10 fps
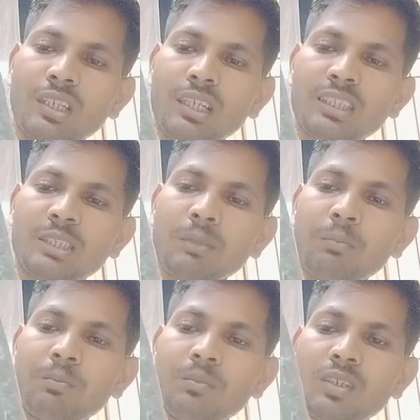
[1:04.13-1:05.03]
है इसमें
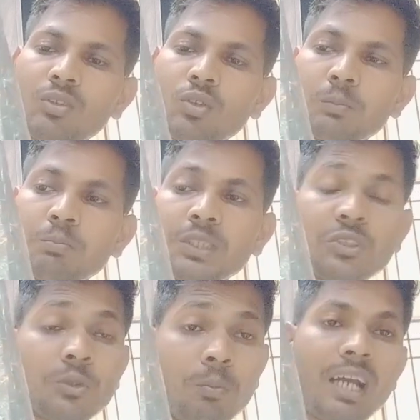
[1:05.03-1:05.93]
दोस्त बी
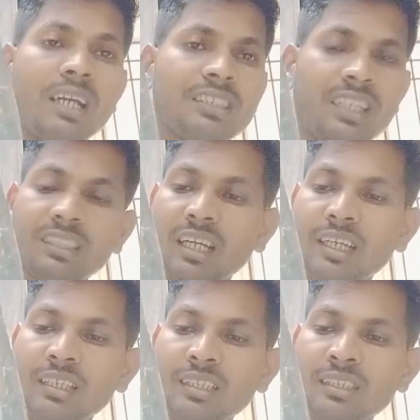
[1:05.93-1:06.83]
टू पाया जाता
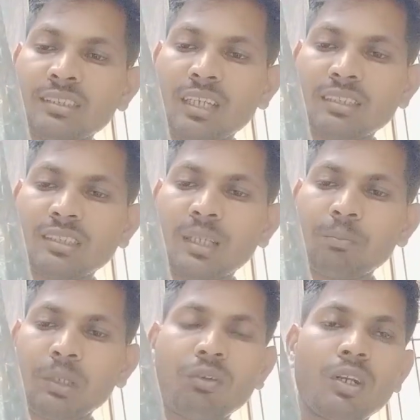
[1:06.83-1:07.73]
है साथ साथ
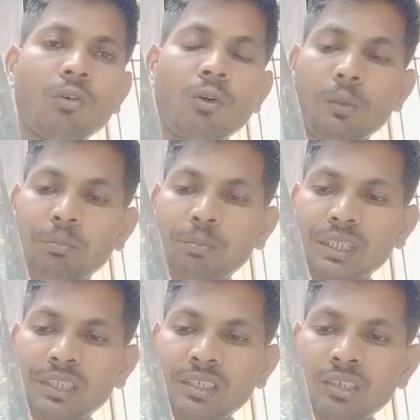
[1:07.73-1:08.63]
बी वन और
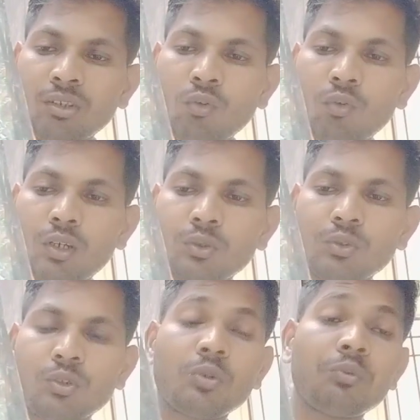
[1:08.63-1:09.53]
बी वन टू
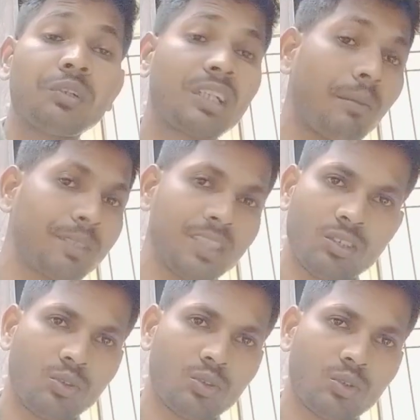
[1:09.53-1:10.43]
जो कि विटामिन
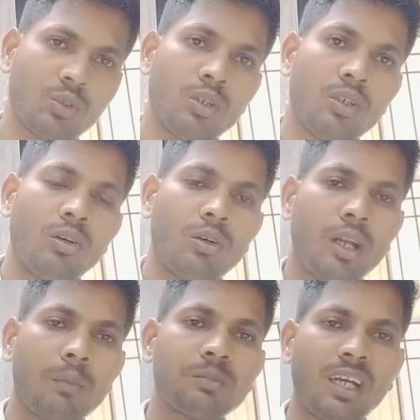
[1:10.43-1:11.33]
है दोस्तों और
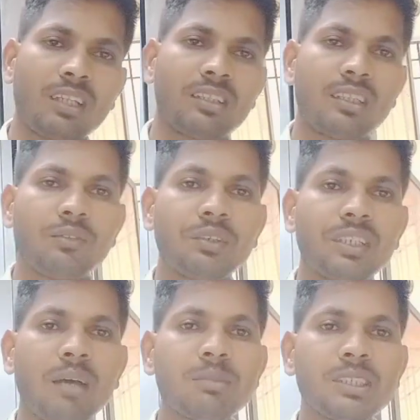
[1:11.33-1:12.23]
आप चाहते हैं कि
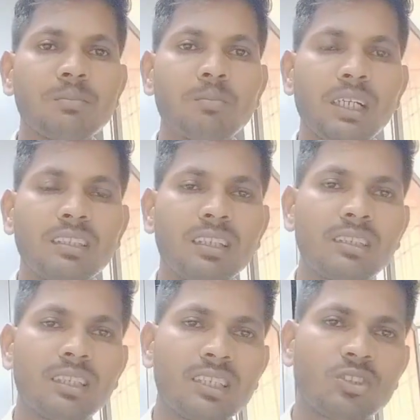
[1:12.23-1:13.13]
विटामिन बेहतर
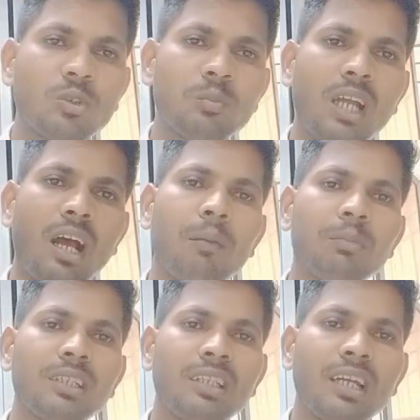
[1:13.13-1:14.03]
तरीके जो भी
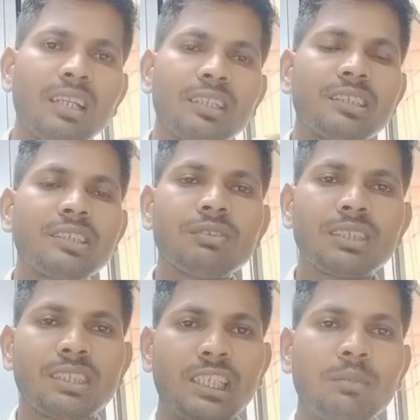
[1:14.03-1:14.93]
आपने दैनंदिन जीवन
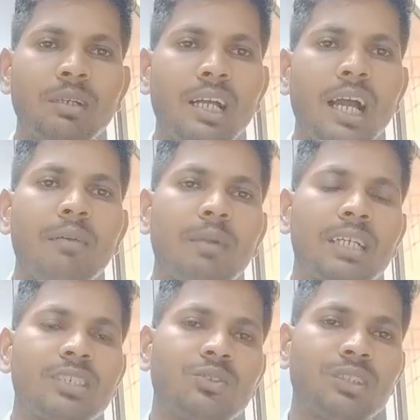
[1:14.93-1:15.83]
शैली में गाय
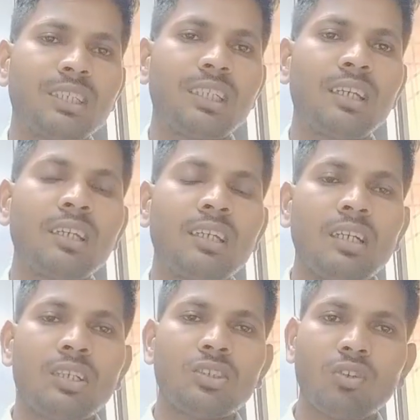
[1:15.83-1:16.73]
भैंस होती हैं
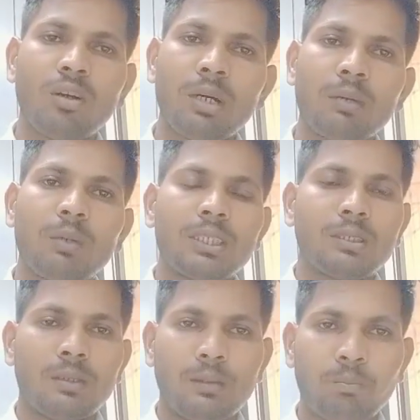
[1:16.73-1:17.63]
जो हमारे पास
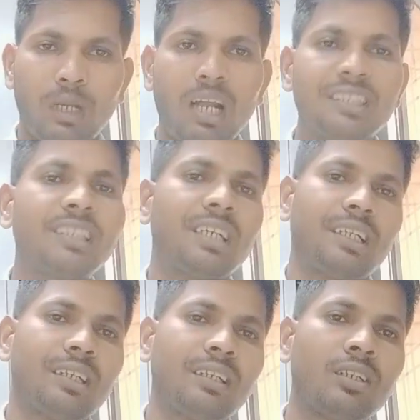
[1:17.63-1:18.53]
प्राणी
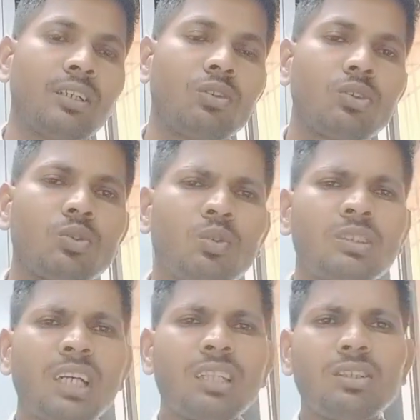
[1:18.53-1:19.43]
हैं बस वो
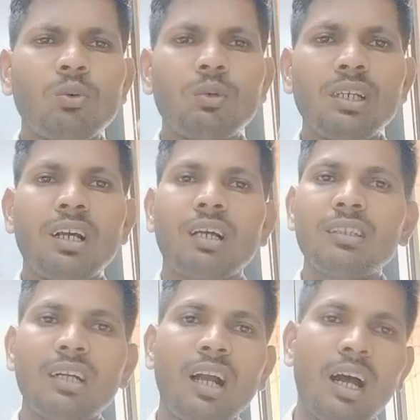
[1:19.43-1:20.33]
ज़्यादातर तो वही
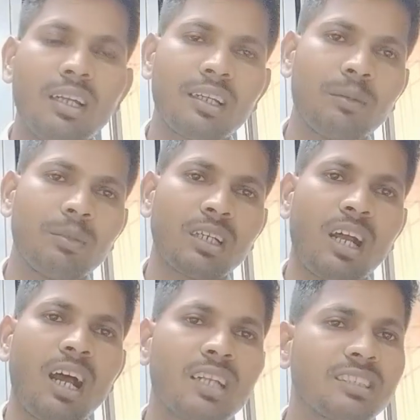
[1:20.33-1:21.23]
खाद्य खा रहे हैं मगर
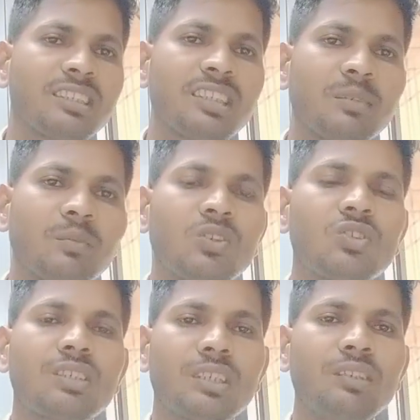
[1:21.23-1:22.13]
आज की डेट में जो
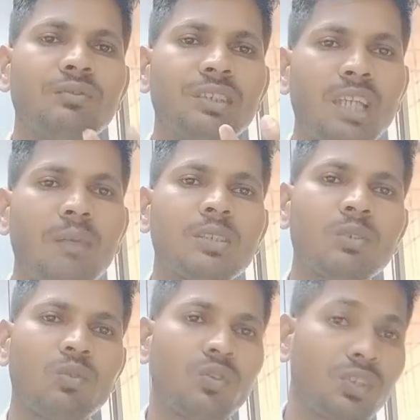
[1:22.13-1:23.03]
सही विटामिन
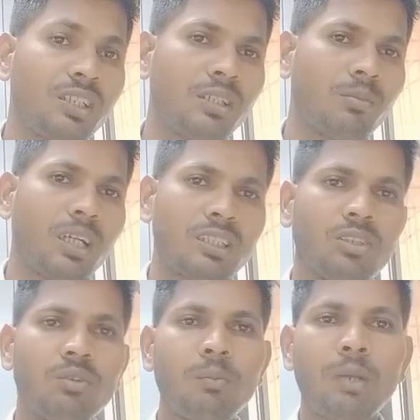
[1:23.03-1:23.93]
प्रोटीन की मात्रा
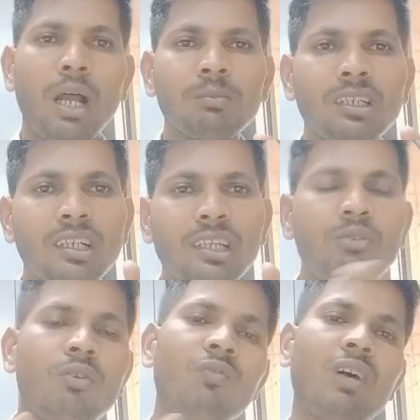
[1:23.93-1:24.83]
उन्हें प्राप्त नहीं
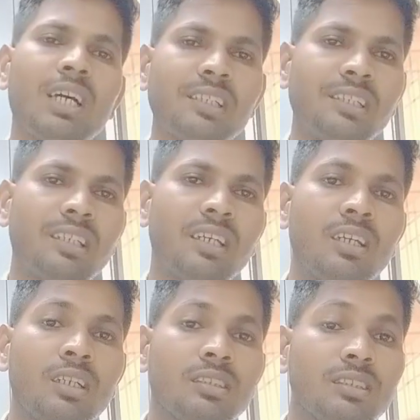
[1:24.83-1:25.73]
हो पा रही है
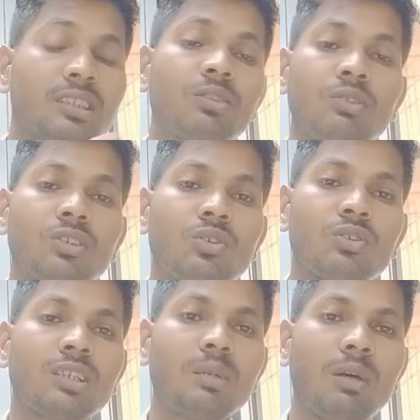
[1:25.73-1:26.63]
जिसकी वजह
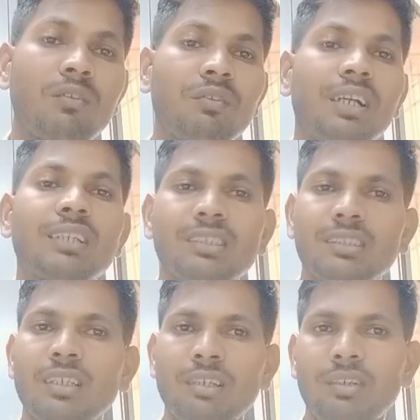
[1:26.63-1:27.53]
दोस्त कई बार वीकनेस
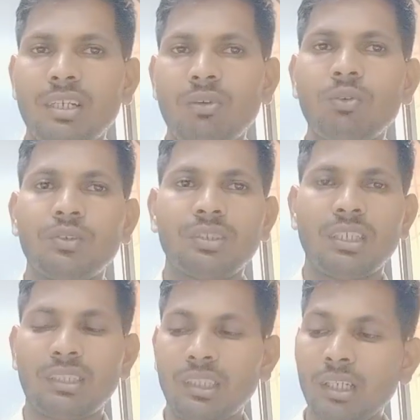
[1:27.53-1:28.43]
का लेवल डाउन हो
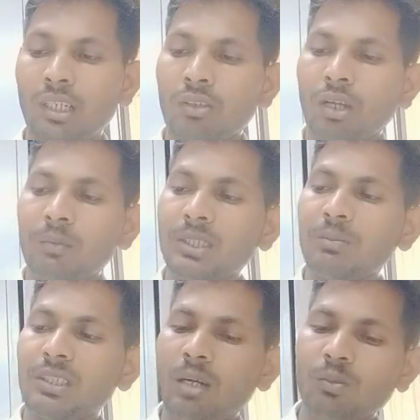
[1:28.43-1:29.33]
जाती है तो अब इस
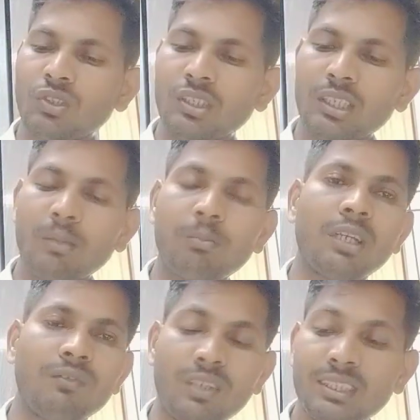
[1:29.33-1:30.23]
बीटा बूस्टर के
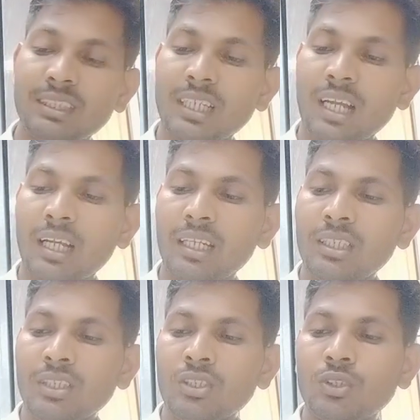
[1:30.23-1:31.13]
बेनिफिट्स क्या हैं
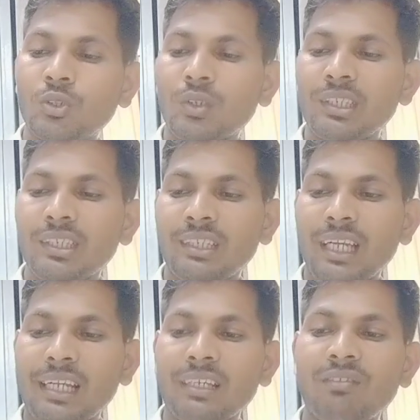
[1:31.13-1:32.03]
जो कि
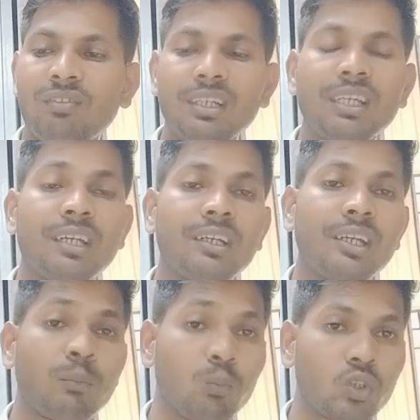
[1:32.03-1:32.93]
कैटल फीड है
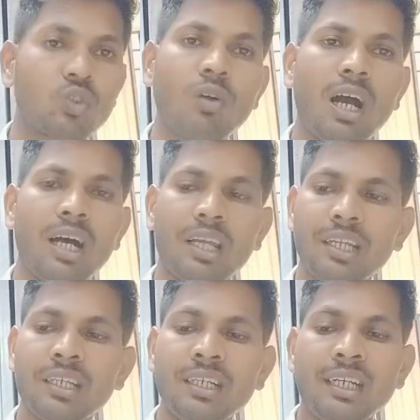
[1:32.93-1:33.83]
एक पशु आहार
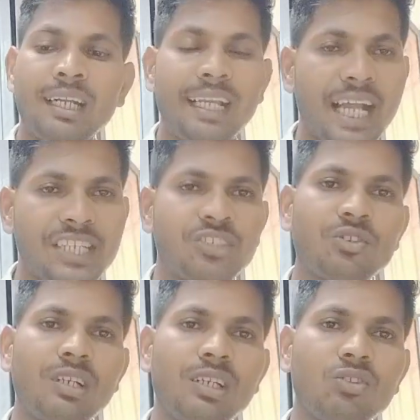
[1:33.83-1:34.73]
है
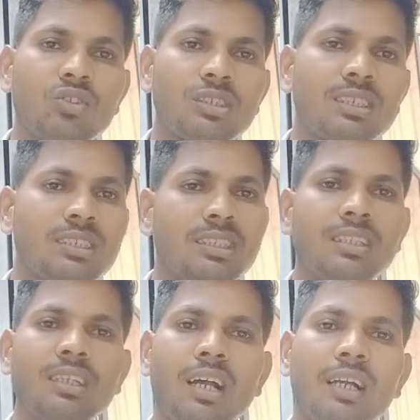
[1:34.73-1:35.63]
नेचुरली दोस्त किसी
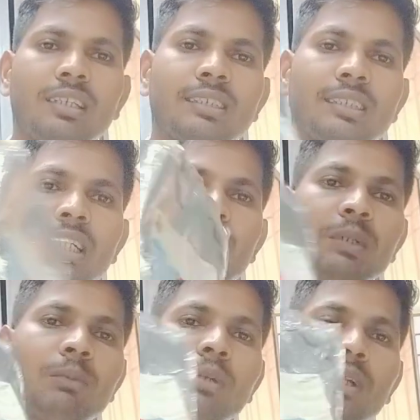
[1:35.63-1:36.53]
तरह की साइड
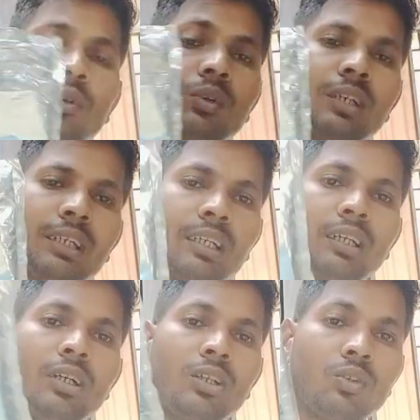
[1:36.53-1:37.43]
इफेक्ट बिल्कुल नहीं है
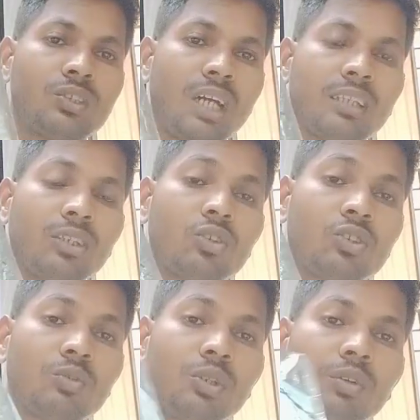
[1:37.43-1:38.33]
तो जानते
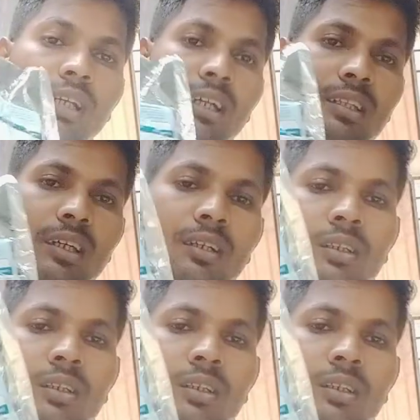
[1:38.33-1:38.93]
दोस्त वीडियो के अंदर